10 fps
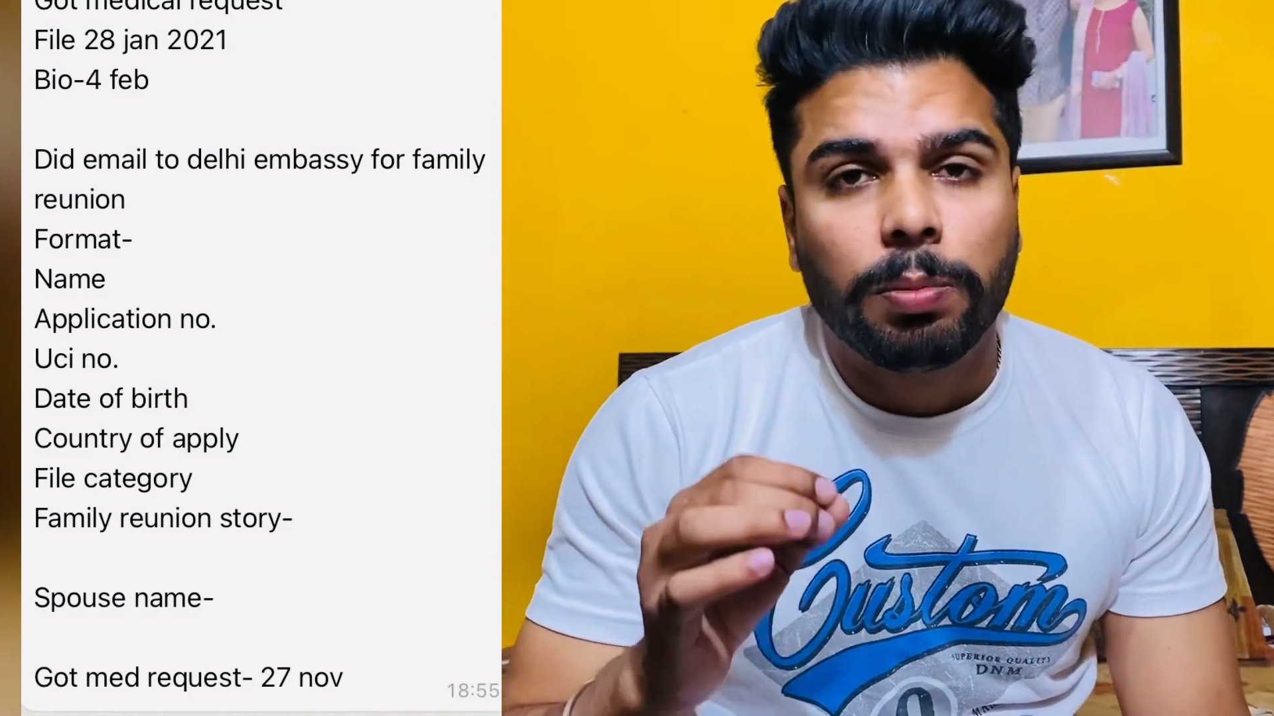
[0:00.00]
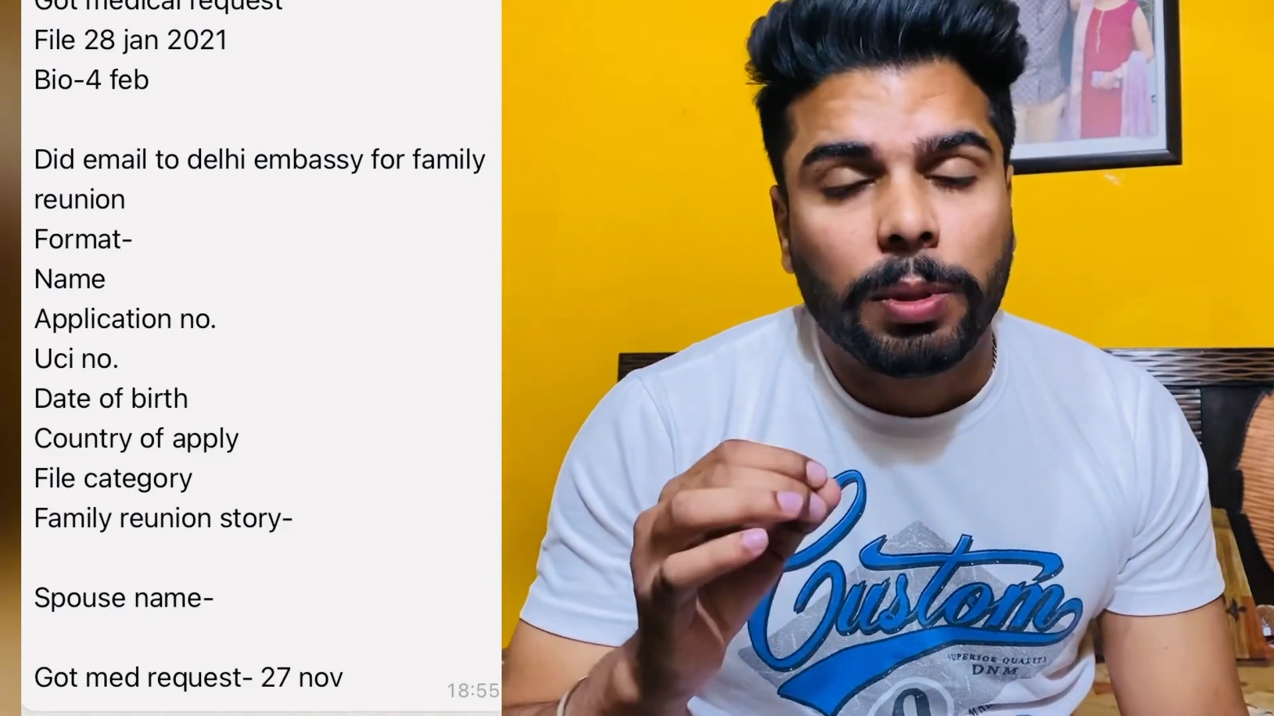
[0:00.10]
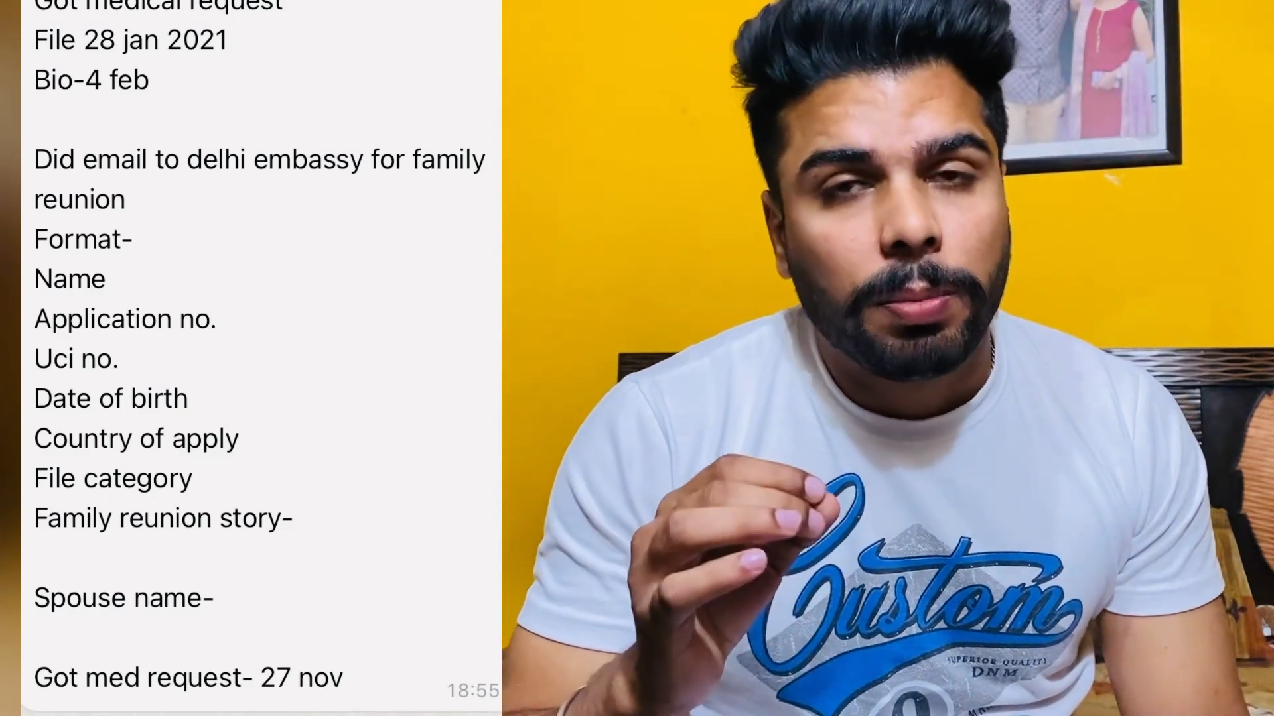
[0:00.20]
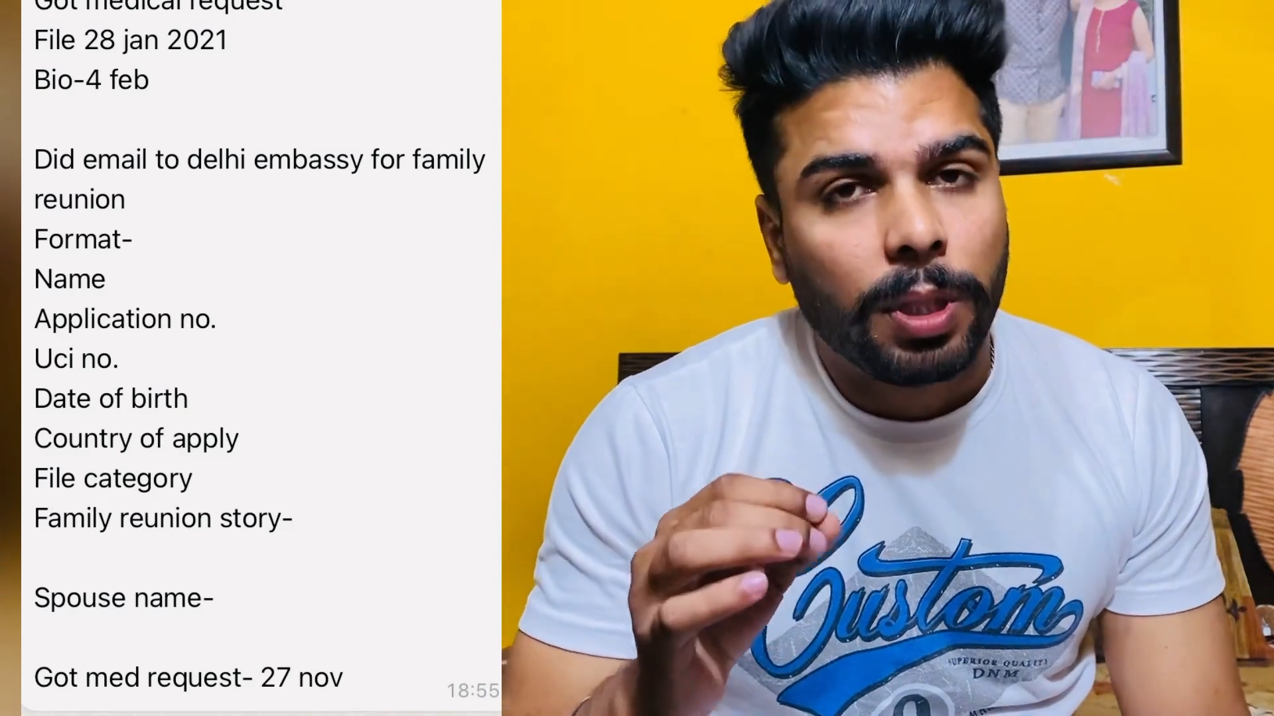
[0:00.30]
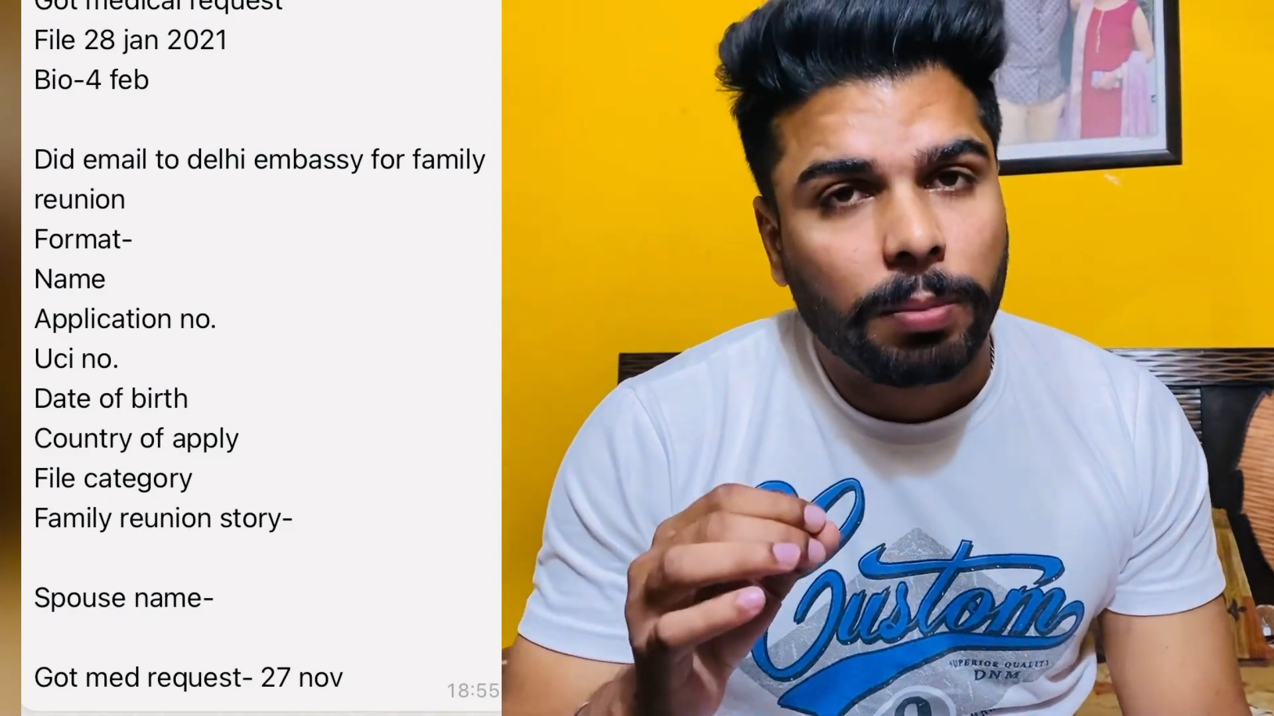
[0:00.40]

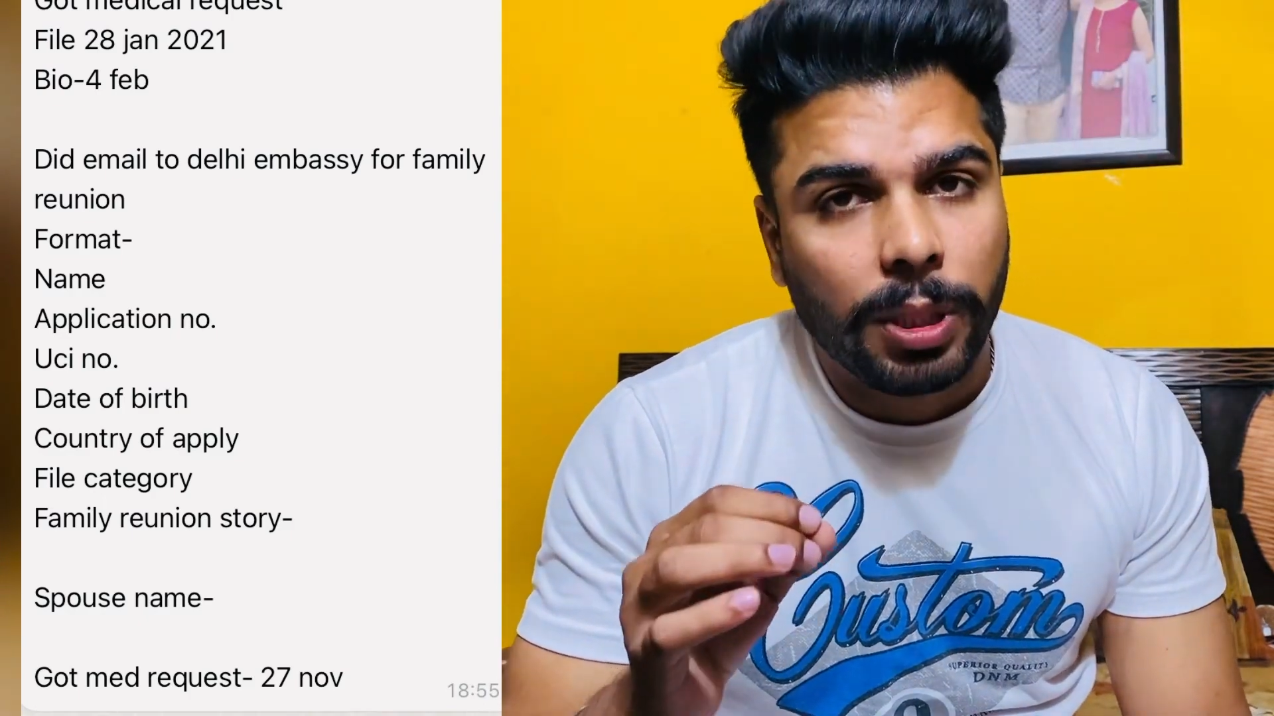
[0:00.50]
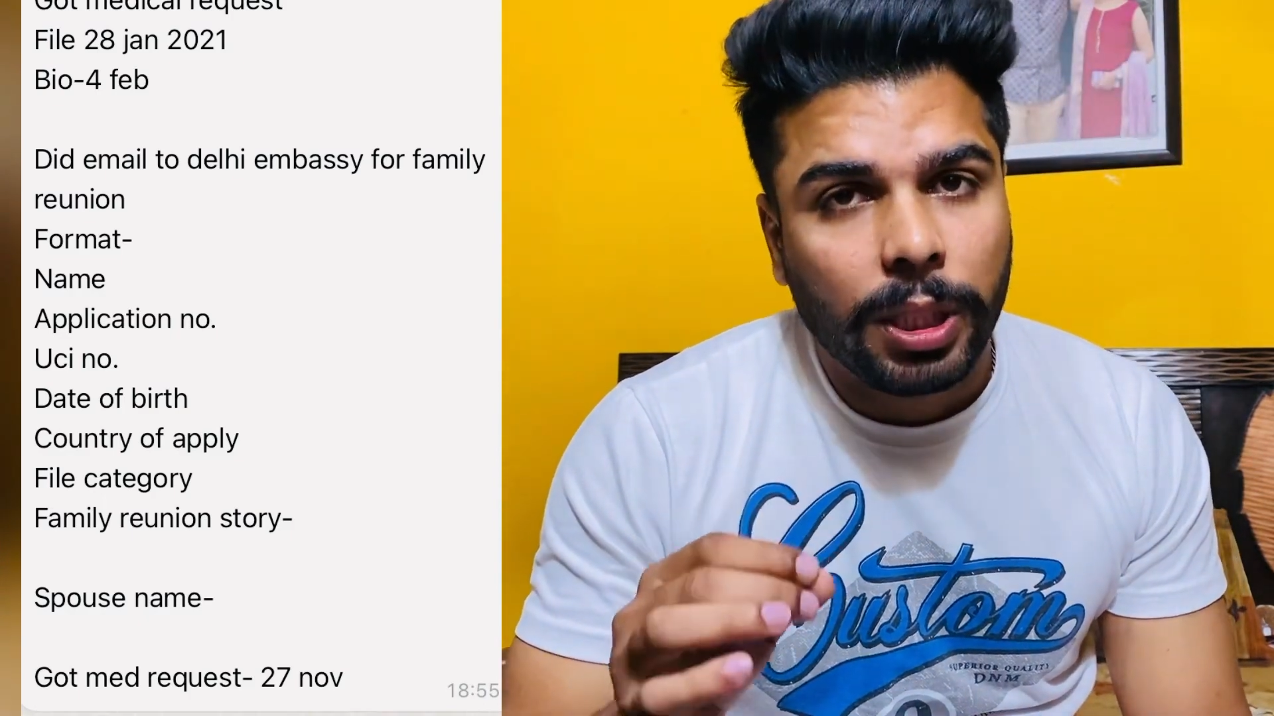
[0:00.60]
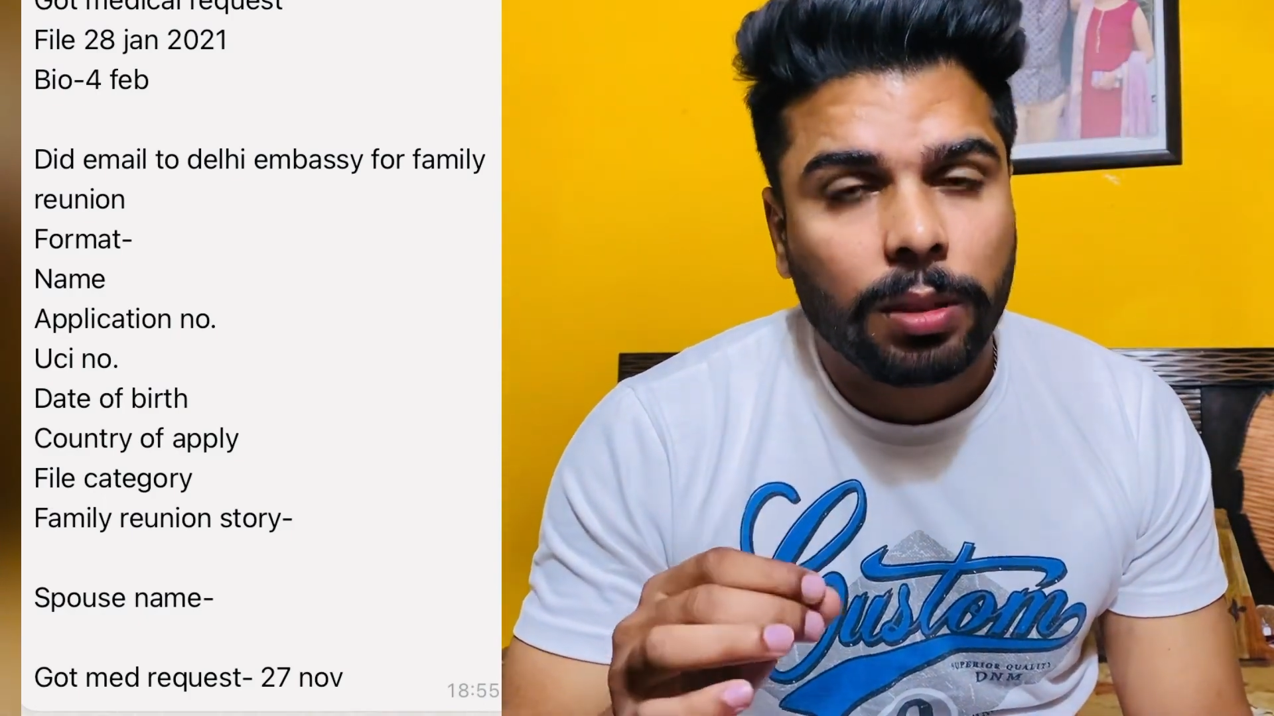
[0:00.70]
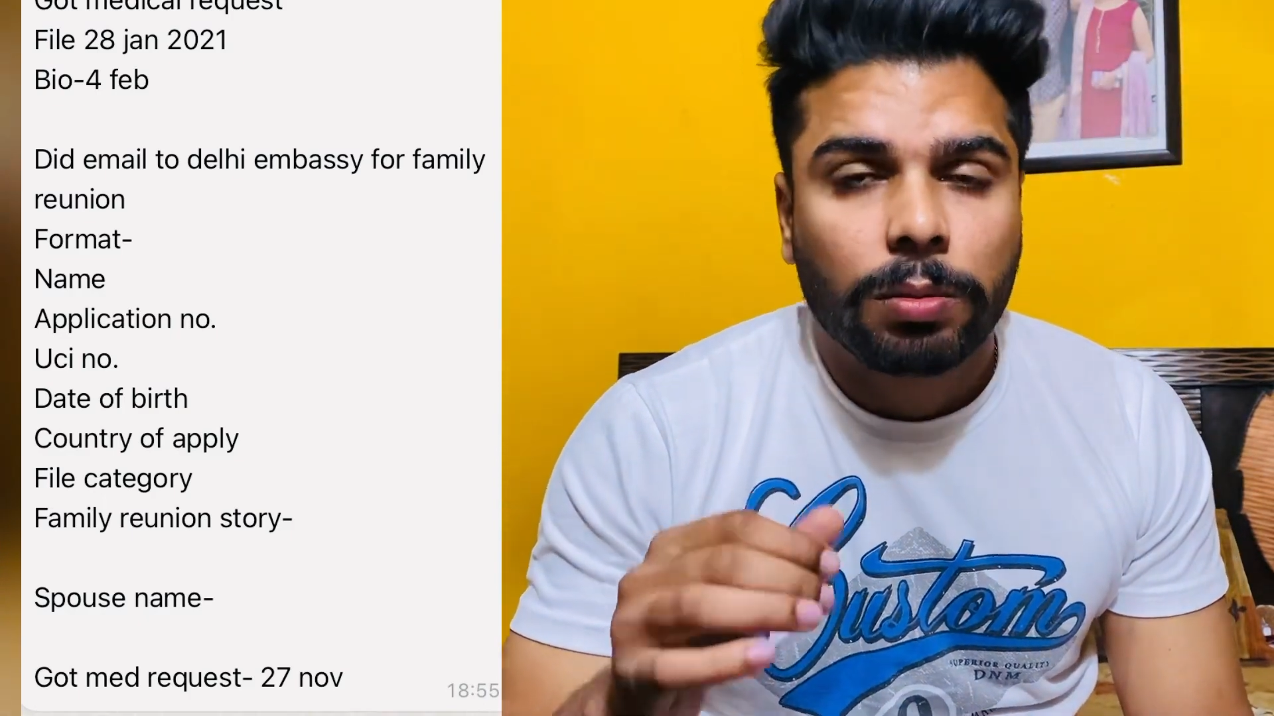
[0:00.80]
पीपीआर मिली